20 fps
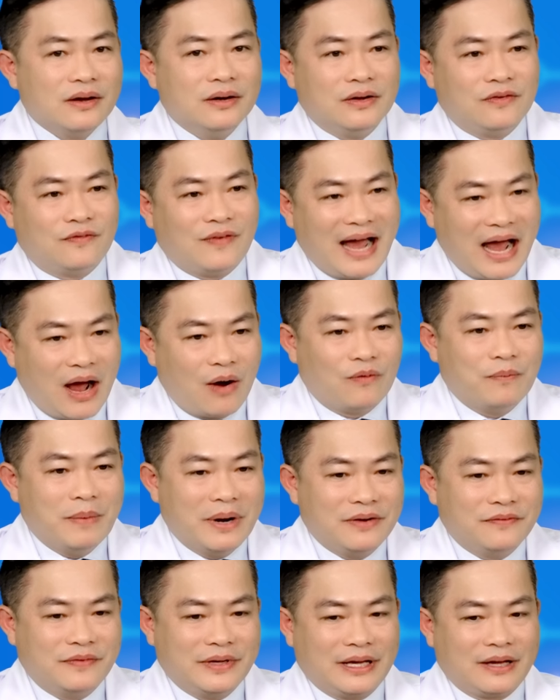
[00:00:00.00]
người vào
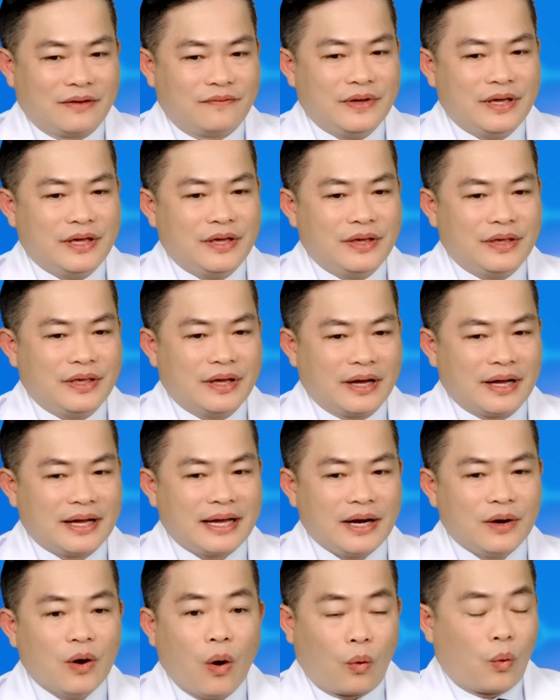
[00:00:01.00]
bệnh viện vì những
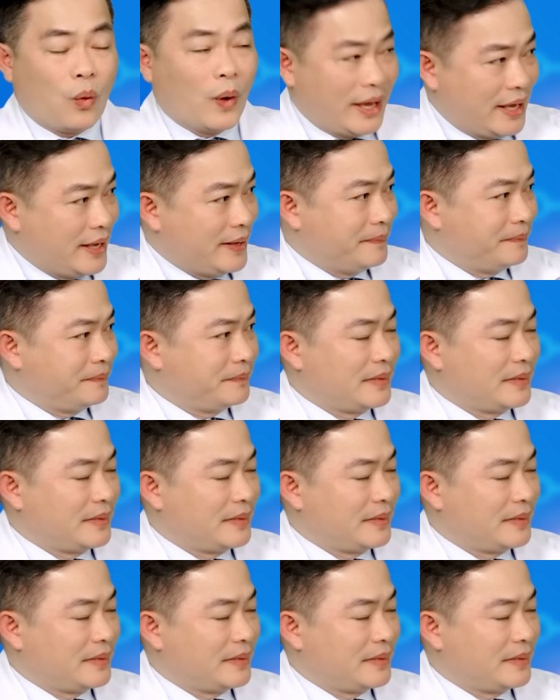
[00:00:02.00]
cái đột quỵ